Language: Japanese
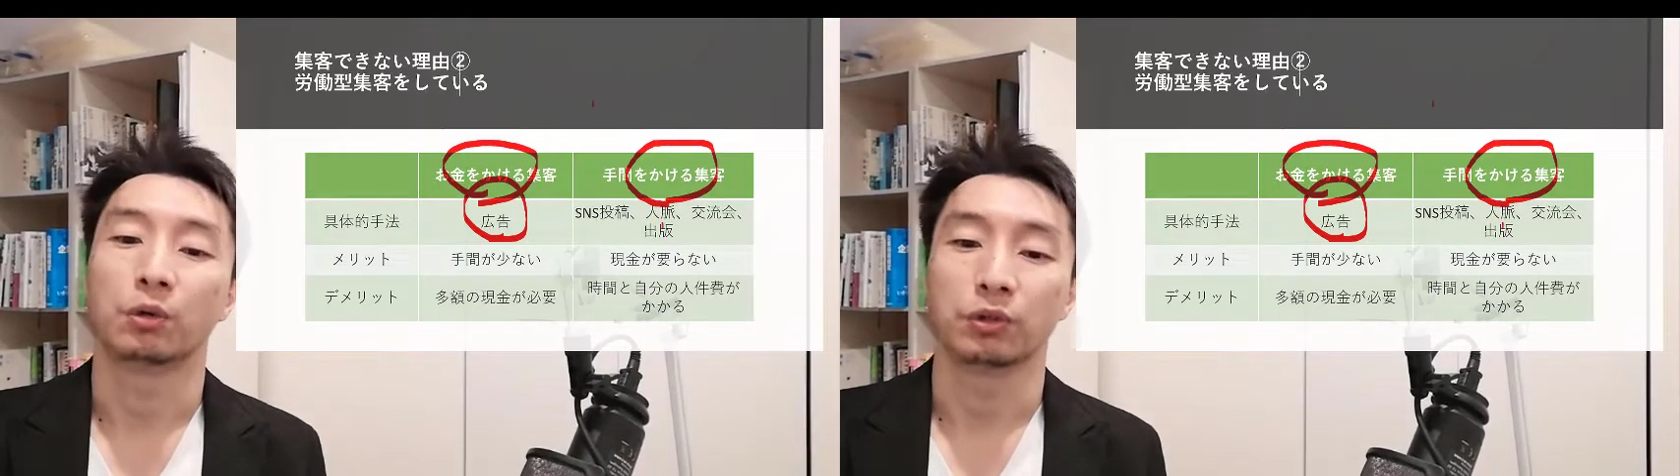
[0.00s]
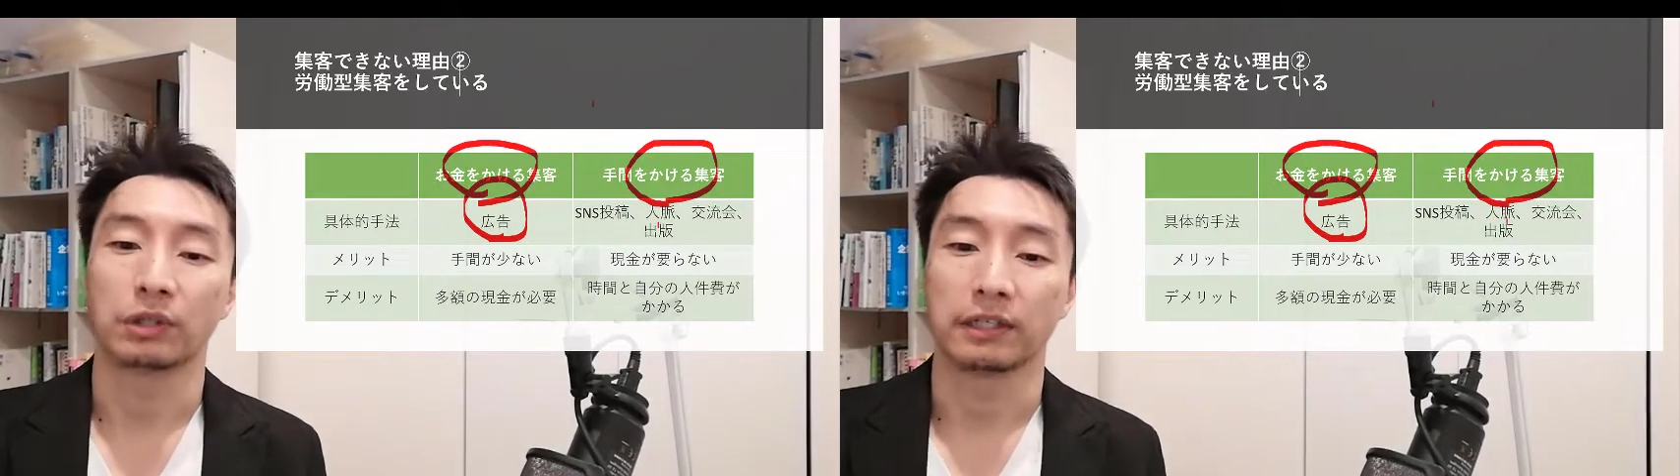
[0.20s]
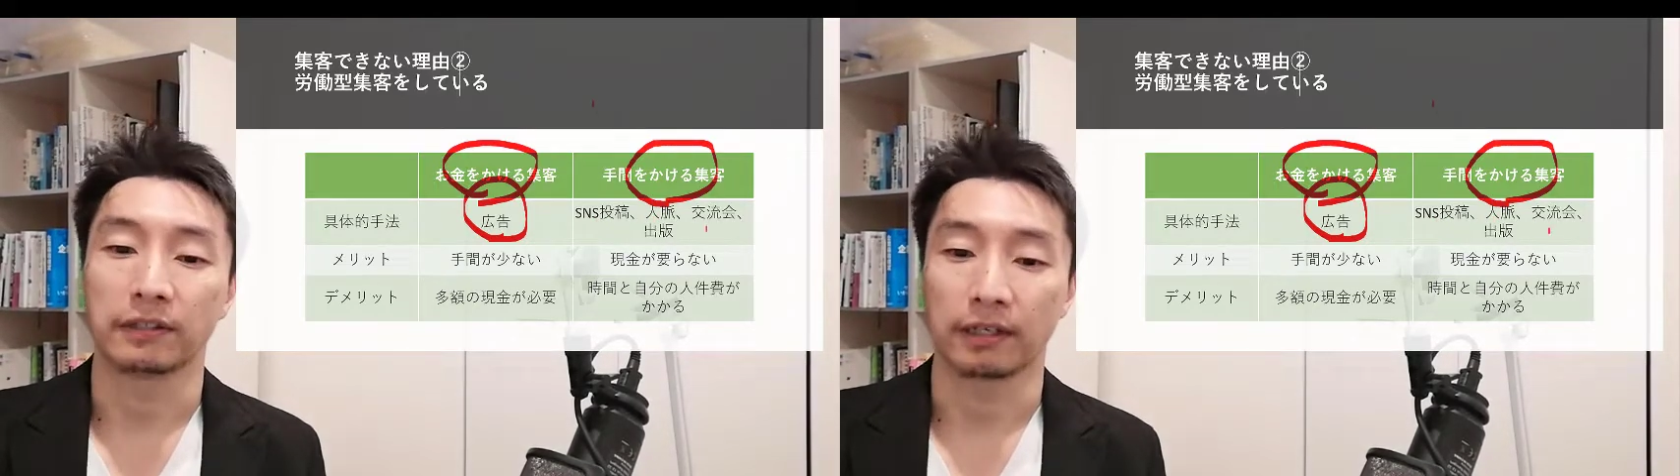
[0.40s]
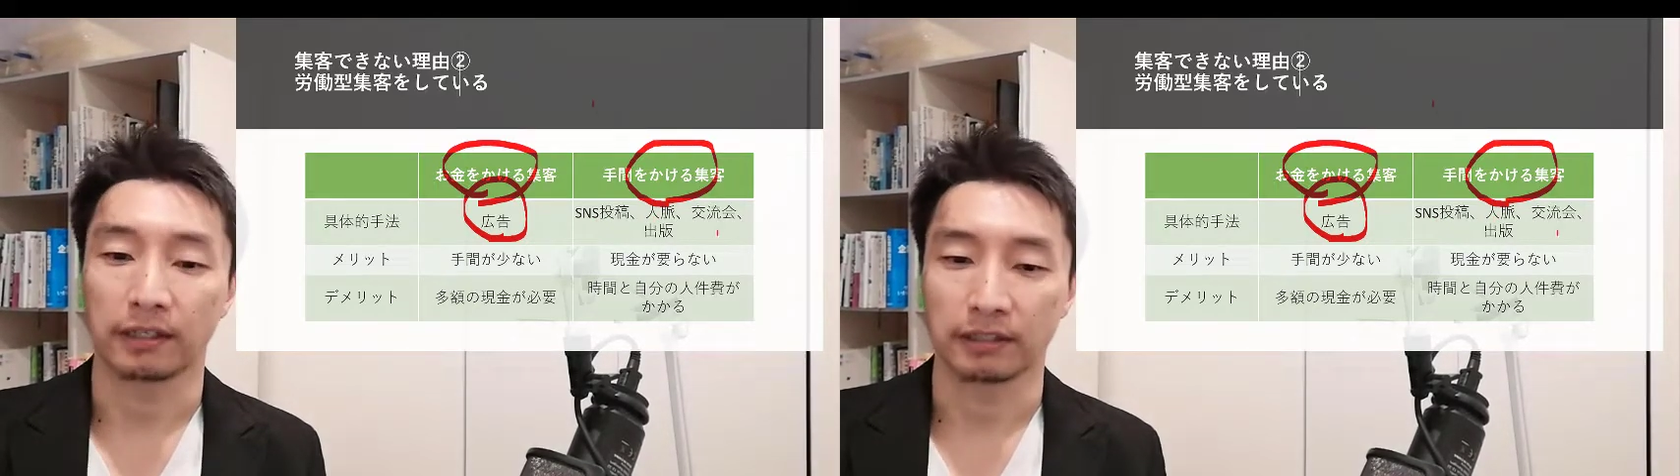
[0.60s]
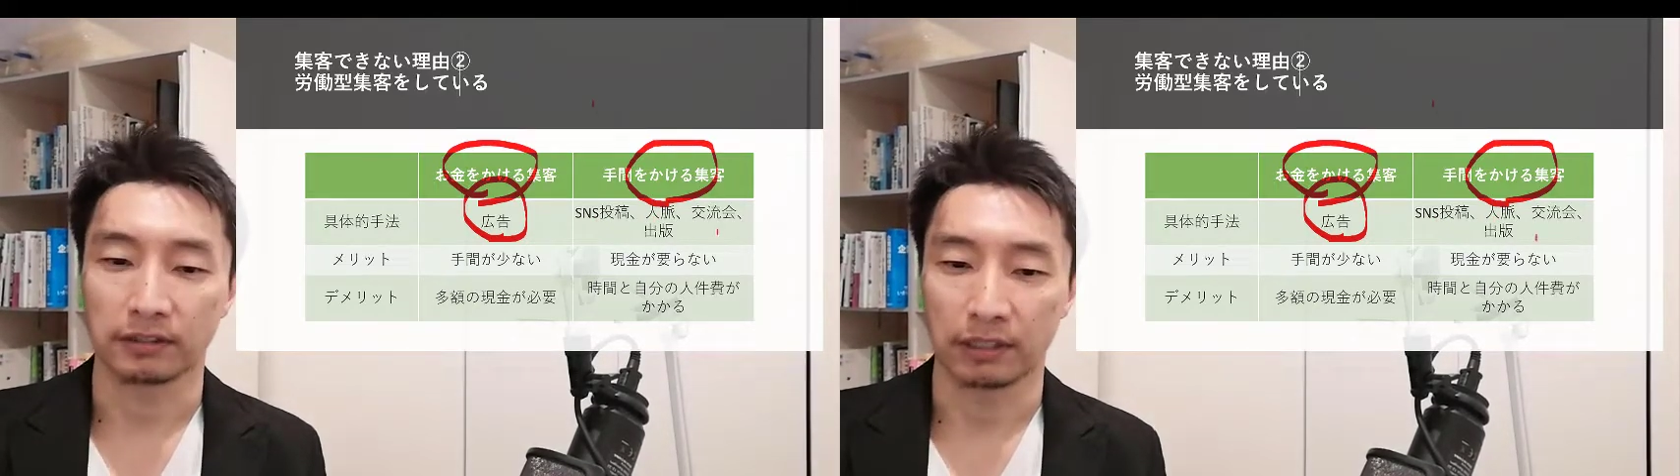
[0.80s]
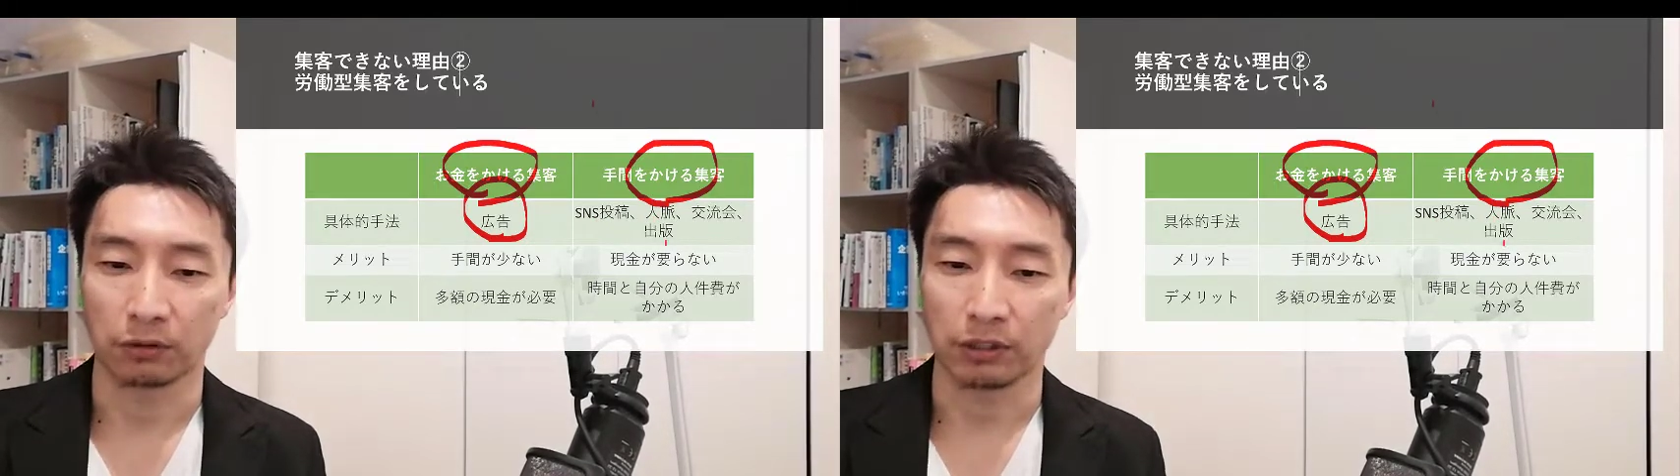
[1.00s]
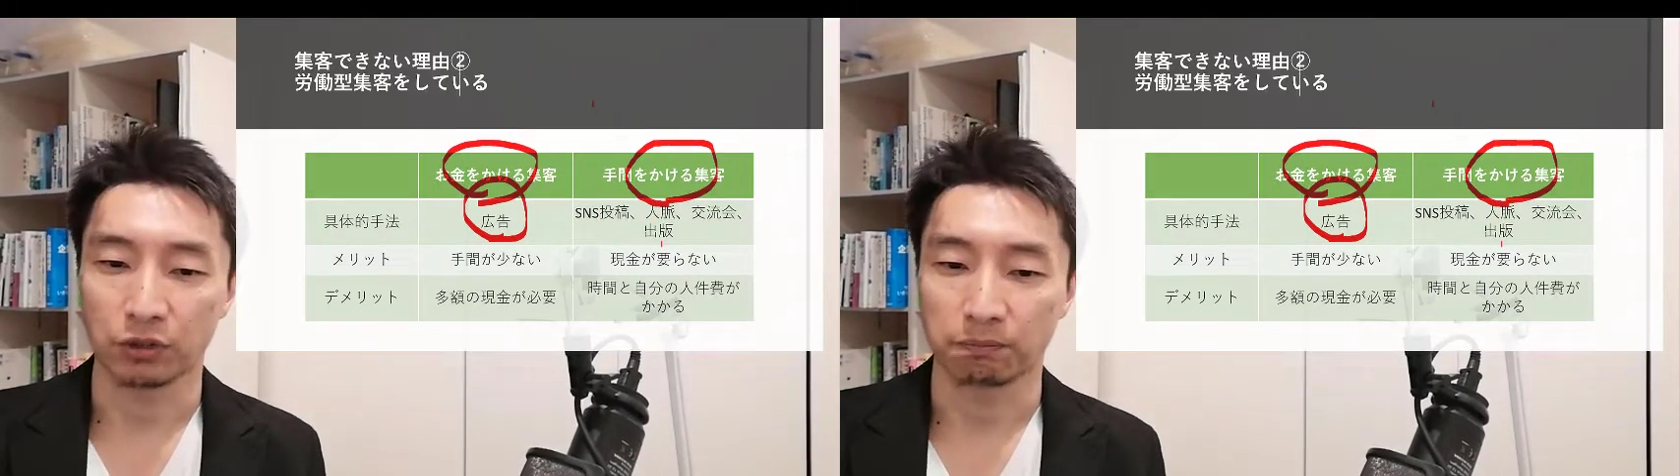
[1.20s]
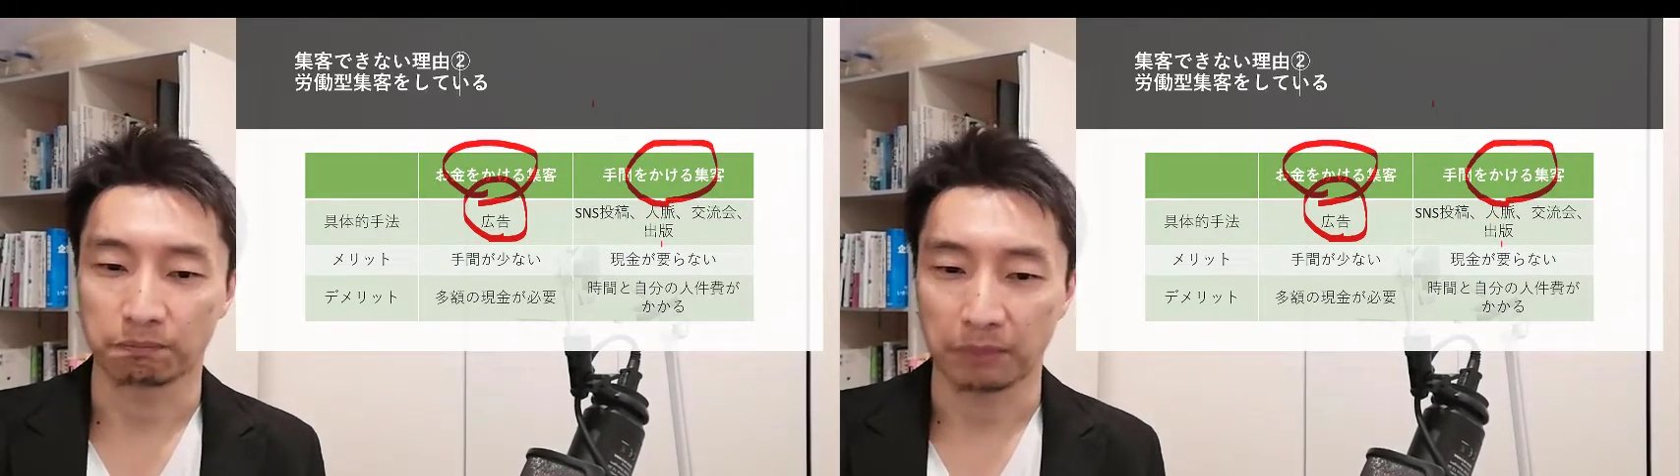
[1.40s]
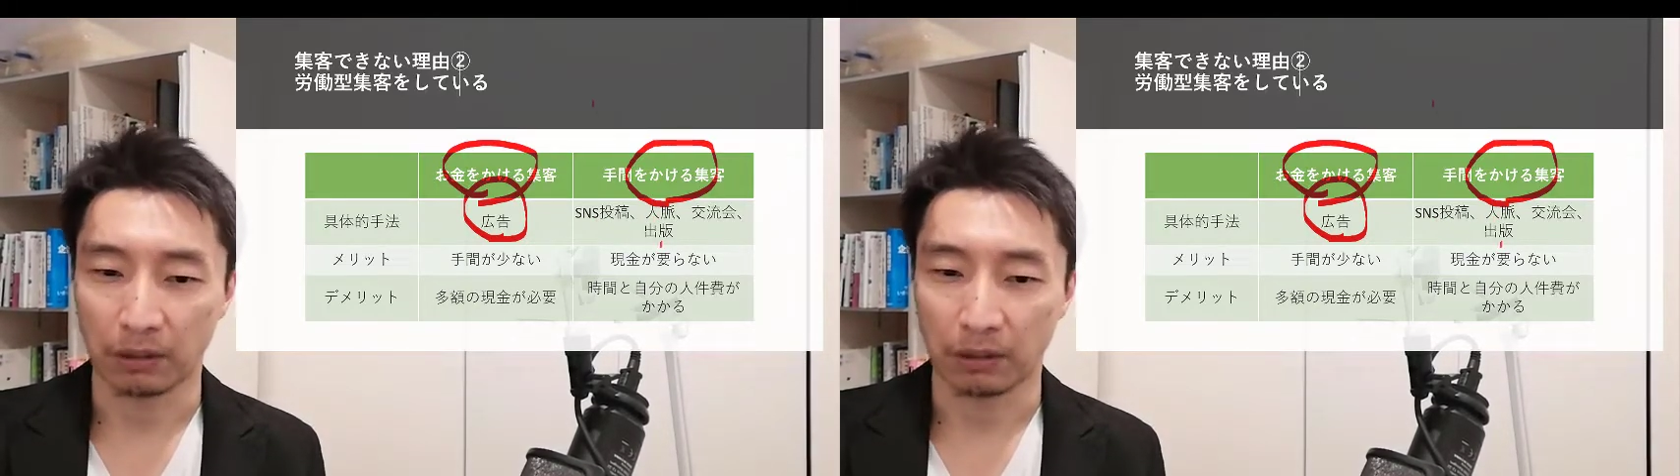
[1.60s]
交流会に参加したりとか出